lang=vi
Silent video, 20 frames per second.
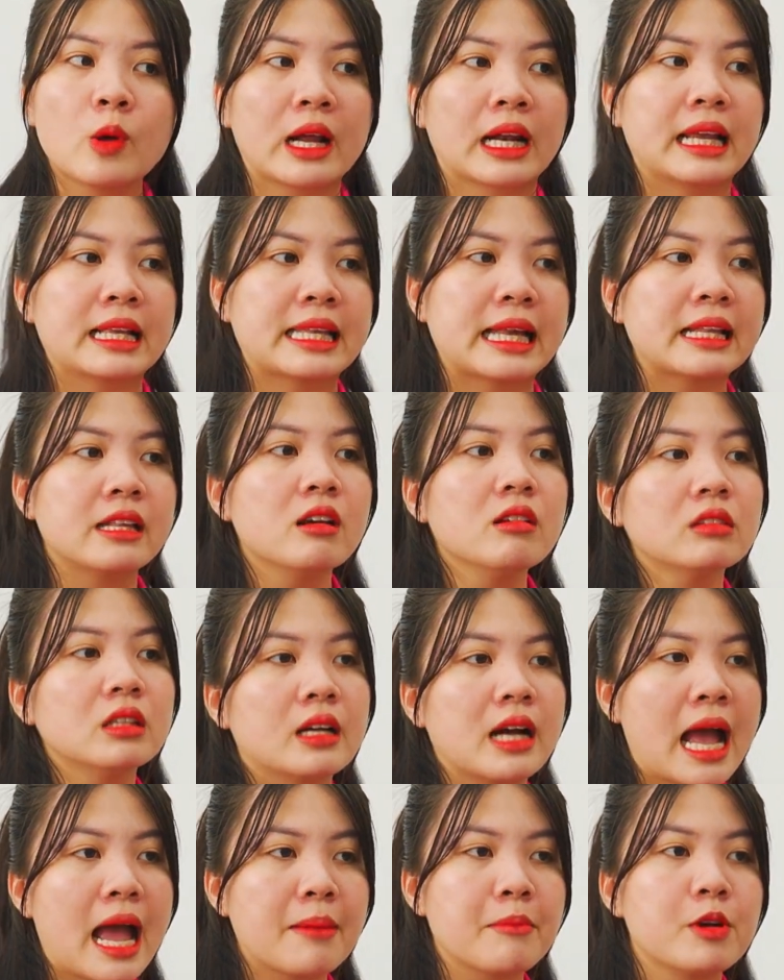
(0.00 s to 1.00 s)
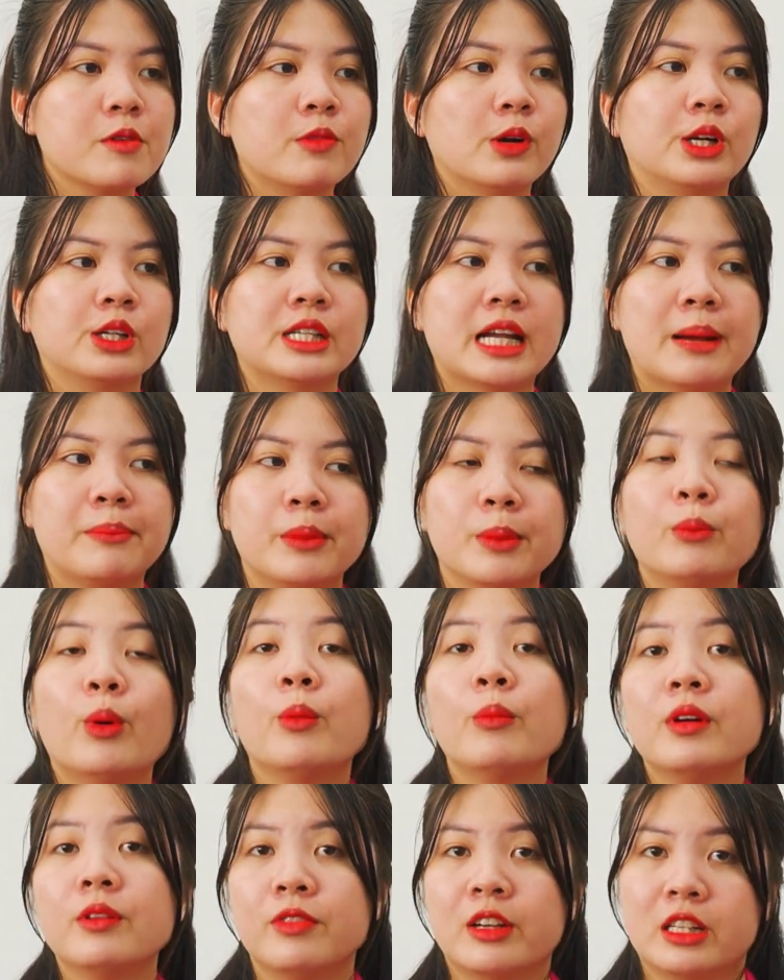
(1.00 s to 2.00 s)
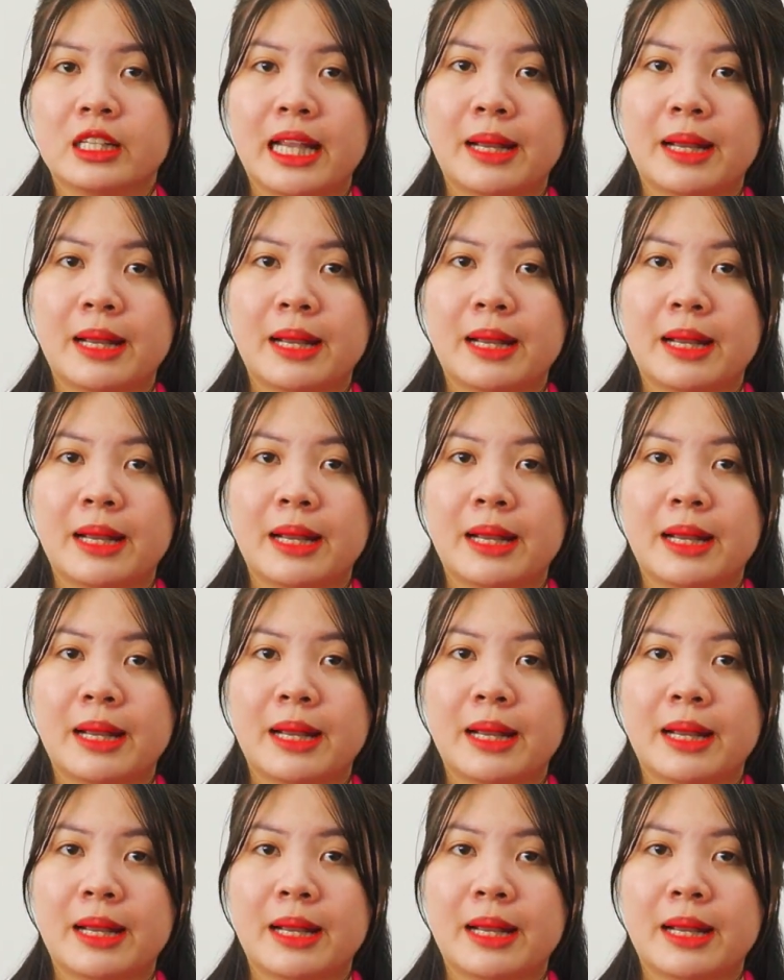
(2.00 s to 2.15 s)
hoặc là trả trước từ 20% đến 40%